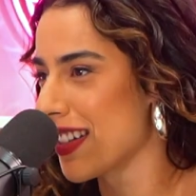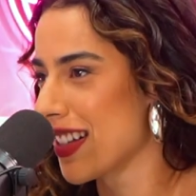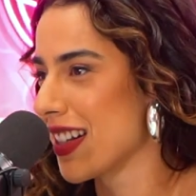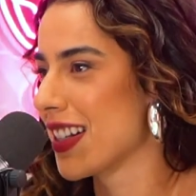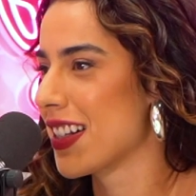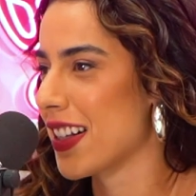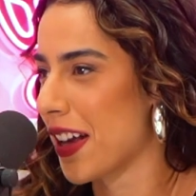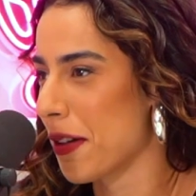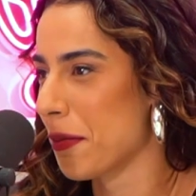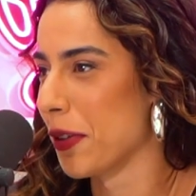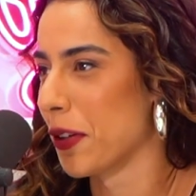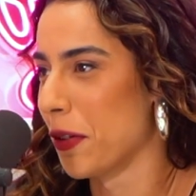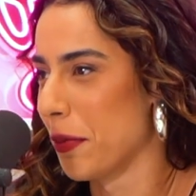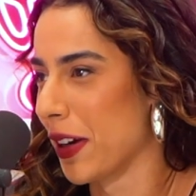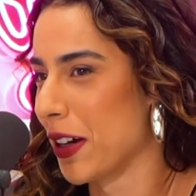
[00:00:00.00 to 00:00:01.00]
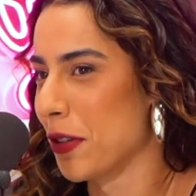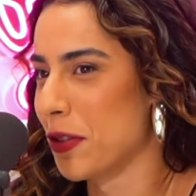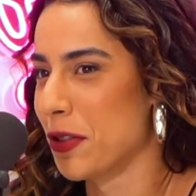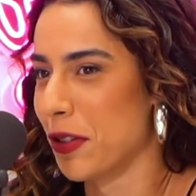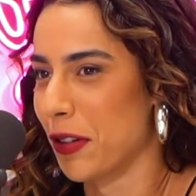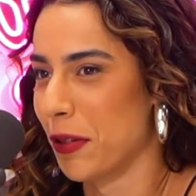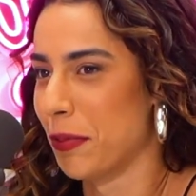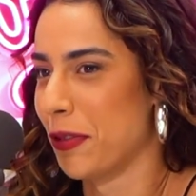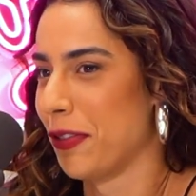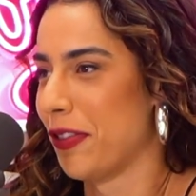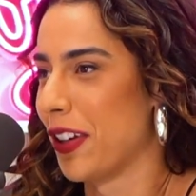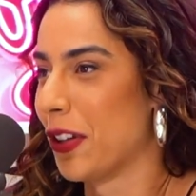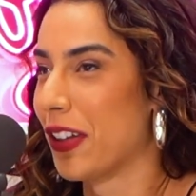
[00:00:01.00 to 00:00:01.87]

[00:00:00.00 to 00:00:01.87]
Você sabe Isso como é que eu sou low profile. Muito.